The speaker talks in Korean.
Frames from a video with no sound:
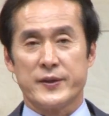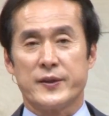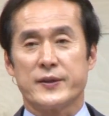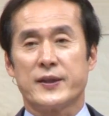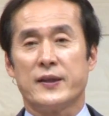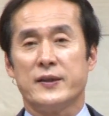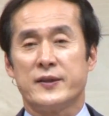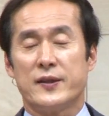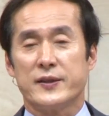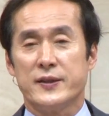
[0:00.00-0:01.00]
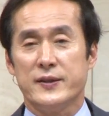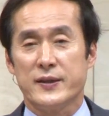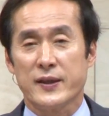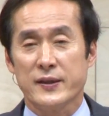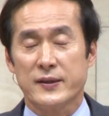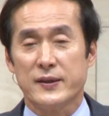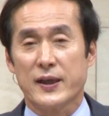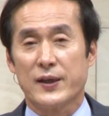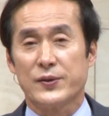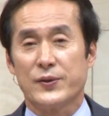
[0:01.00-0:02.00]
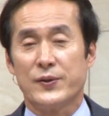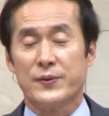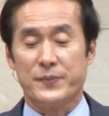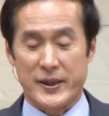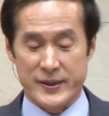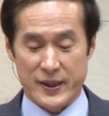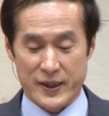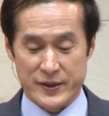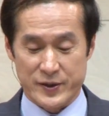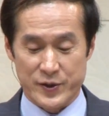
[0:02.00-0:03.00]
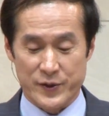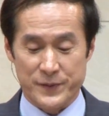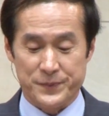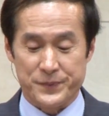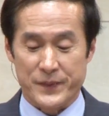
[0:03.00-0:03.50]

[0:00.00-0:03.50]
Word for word: 정상, 정신적인 건강도 마찬가지죠.